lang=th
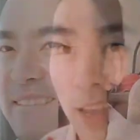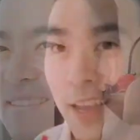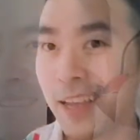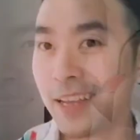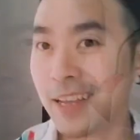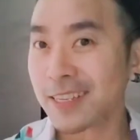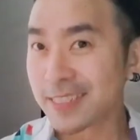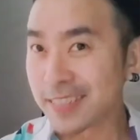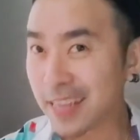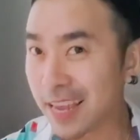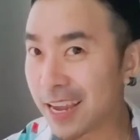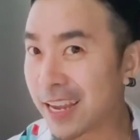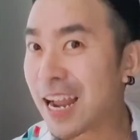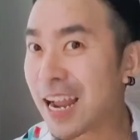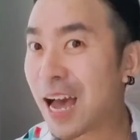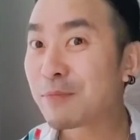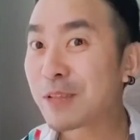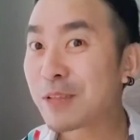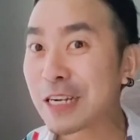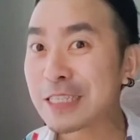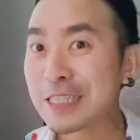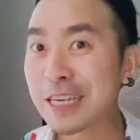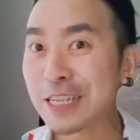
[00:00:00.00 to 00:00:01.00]
เซรั่ม
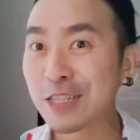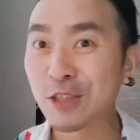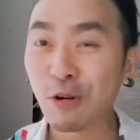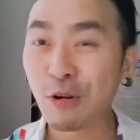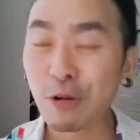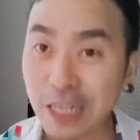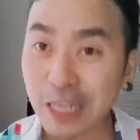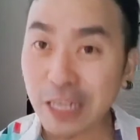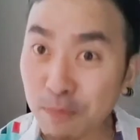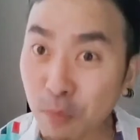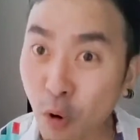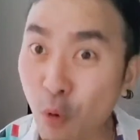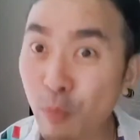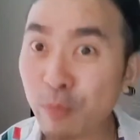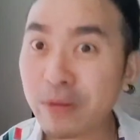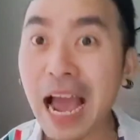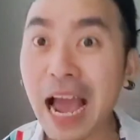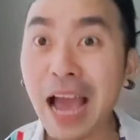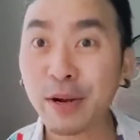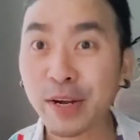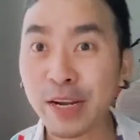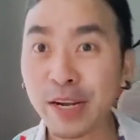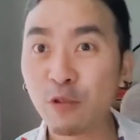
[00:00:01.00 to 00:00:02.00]
ทั้ง7ตัวที่ผมได้
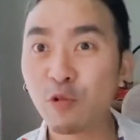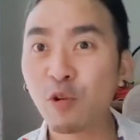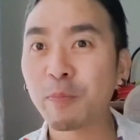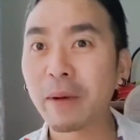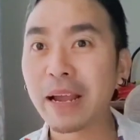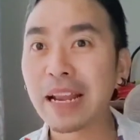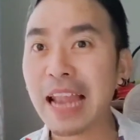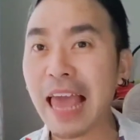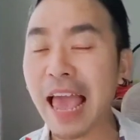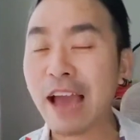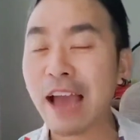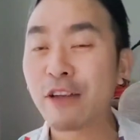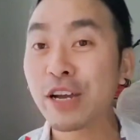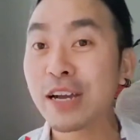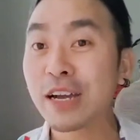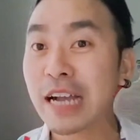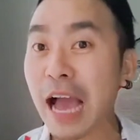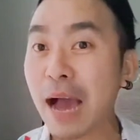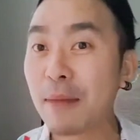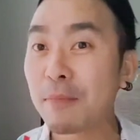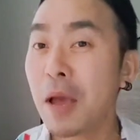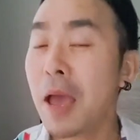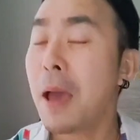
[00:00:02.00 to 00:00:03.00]
รีวิวไปแล้วนะค
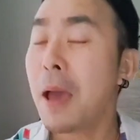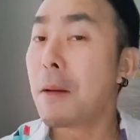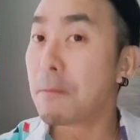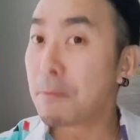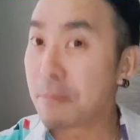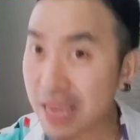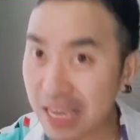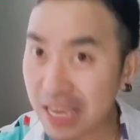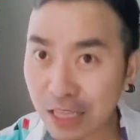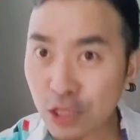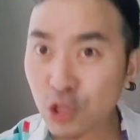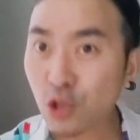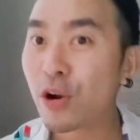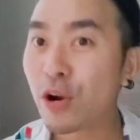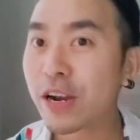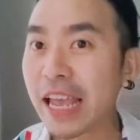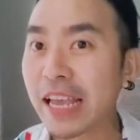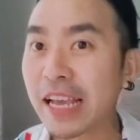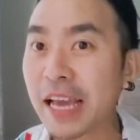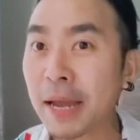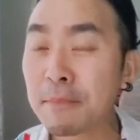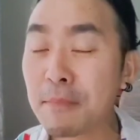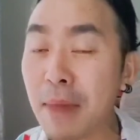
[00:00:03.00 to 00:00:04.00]
รับมีตัวไหน
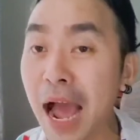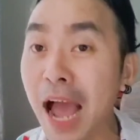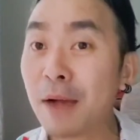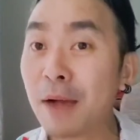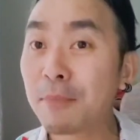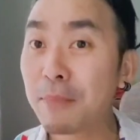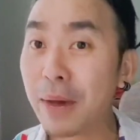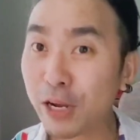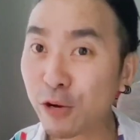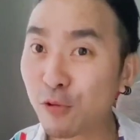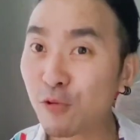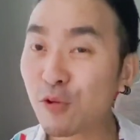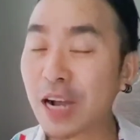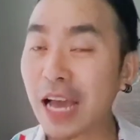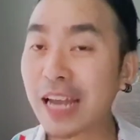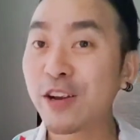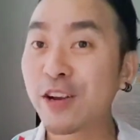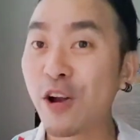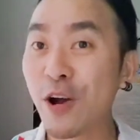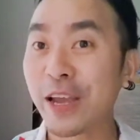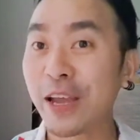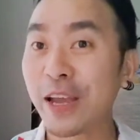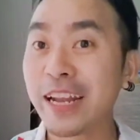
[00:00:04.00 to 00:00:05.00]
กันบ้างมาดูกัน
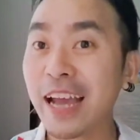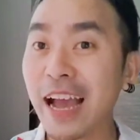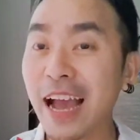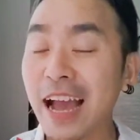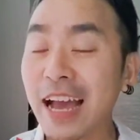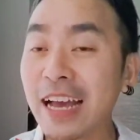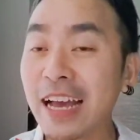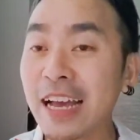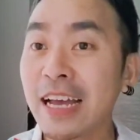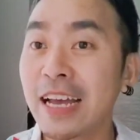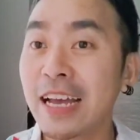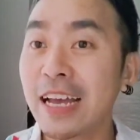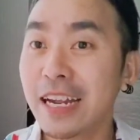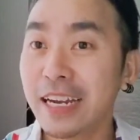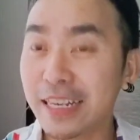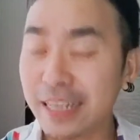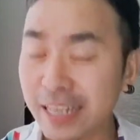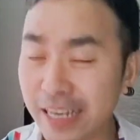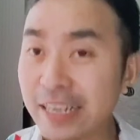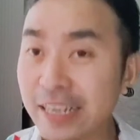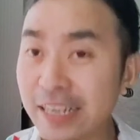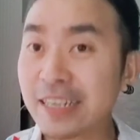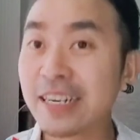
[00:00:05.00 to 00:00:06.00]
หน่อยนะฮะ
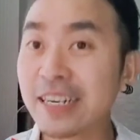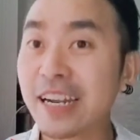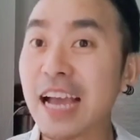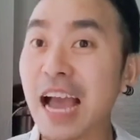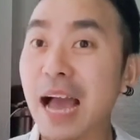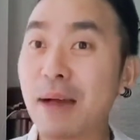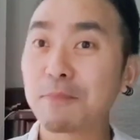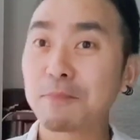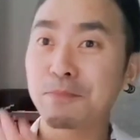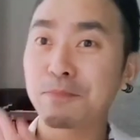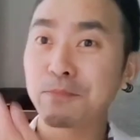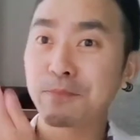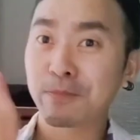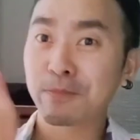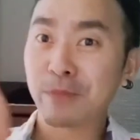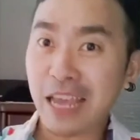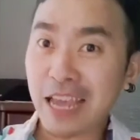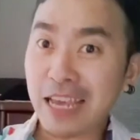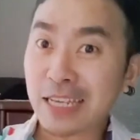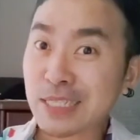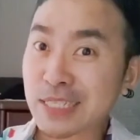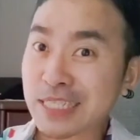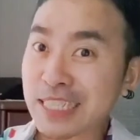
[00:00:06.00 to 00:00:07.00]
1นะครับ
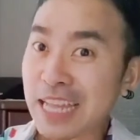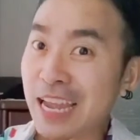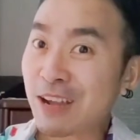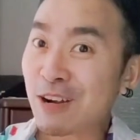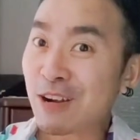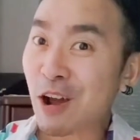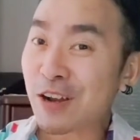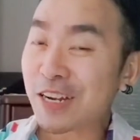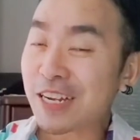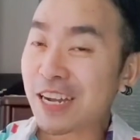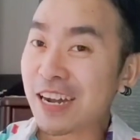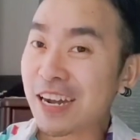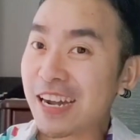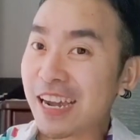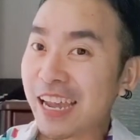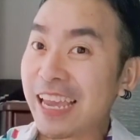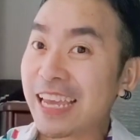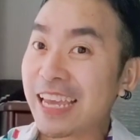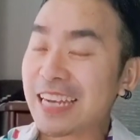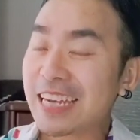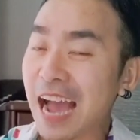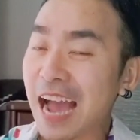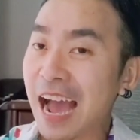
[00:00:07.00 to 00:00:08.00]
เอสเตอร์ลอเดอร์
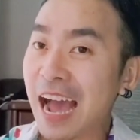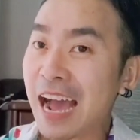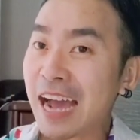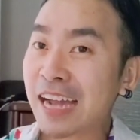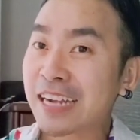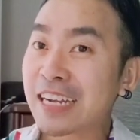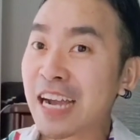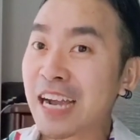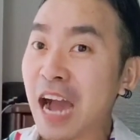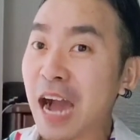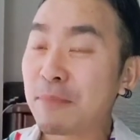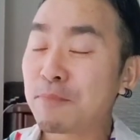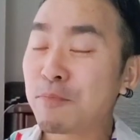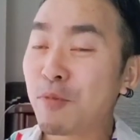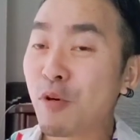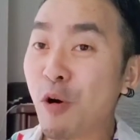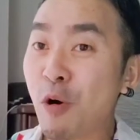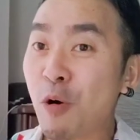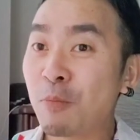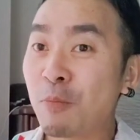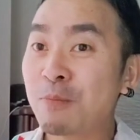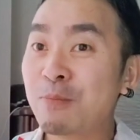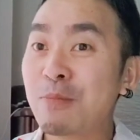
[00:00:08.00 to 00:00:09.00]
NR นะครับผ
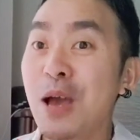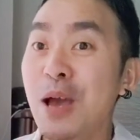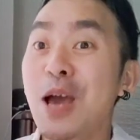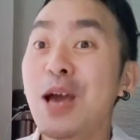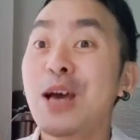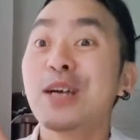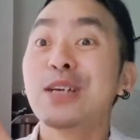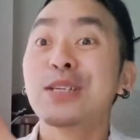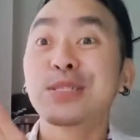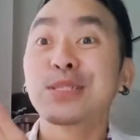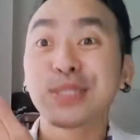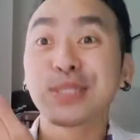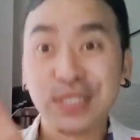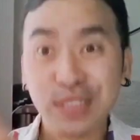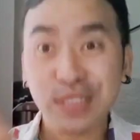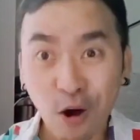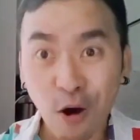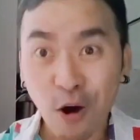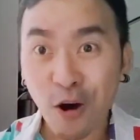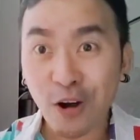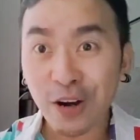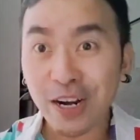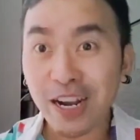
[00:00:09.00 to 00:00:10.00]
ม
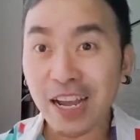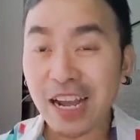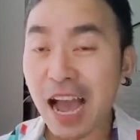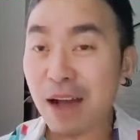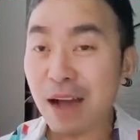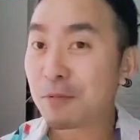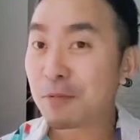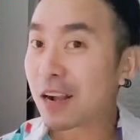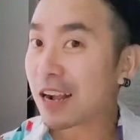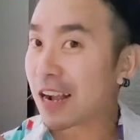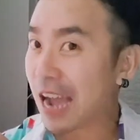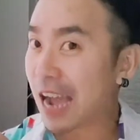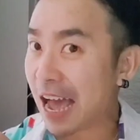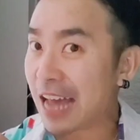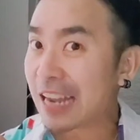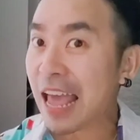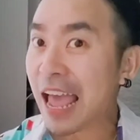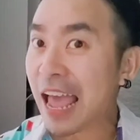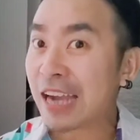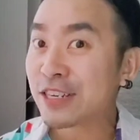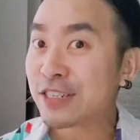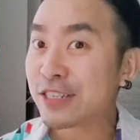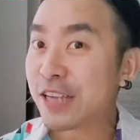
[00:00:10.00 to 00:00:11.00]
2นะครับคาแร
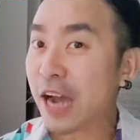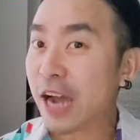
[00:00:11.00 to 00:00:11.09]
งดับ